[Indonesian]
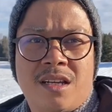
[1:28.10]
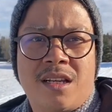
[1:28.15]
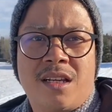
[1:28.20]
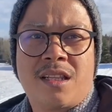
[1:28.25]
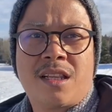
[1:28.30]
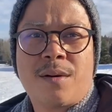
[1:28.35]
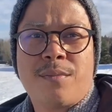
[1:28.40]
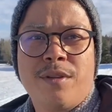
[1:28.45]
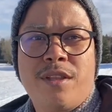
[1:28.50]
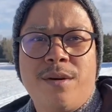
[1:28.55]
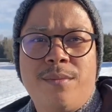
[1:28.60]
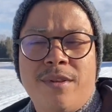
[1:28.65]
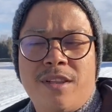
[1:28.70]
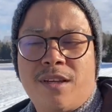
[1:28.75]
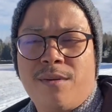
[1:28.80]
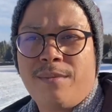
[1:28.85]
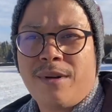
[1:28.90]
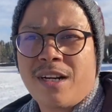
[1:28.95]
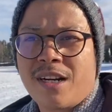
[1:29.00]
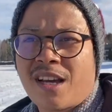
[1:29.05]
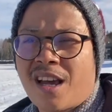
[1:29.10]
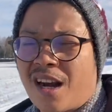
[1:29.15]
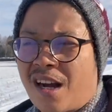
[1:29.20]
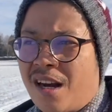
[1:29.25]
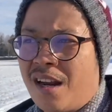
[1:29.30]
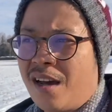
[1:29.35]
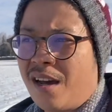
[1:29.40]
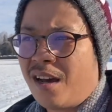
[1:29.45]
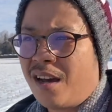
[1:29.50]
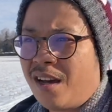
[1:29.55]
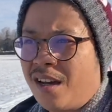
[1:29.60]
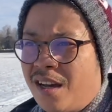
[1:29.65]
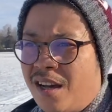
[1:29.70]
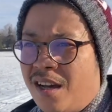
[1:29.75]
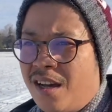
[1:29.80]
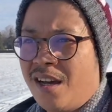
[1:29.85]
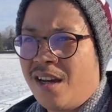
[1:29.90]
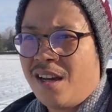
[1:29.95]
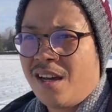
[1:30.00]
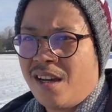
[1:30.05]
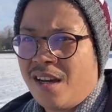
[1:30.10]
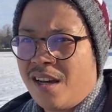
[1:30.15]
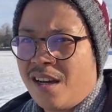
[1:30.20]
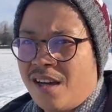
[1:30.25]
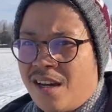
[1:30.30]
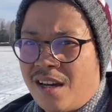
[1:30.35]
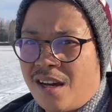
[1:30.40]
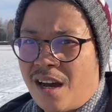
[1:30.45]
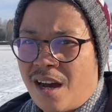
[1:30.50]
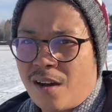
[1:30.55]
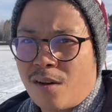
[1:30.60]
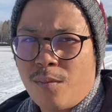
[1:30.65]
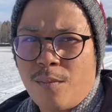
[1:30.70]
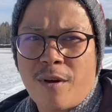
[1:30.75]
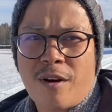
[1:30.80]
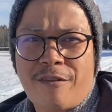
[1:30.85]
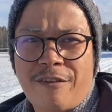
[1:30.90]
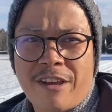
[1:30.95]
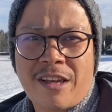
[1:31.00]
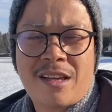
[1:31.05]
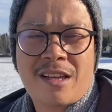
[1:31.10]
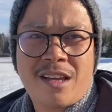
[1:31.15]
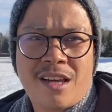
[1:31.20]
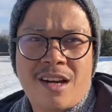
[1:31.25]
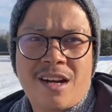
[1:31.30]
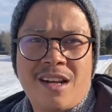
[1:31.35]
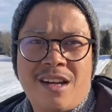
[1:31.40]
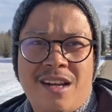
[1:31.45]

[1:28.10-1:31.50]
tapi teman-teman karena aku berpikir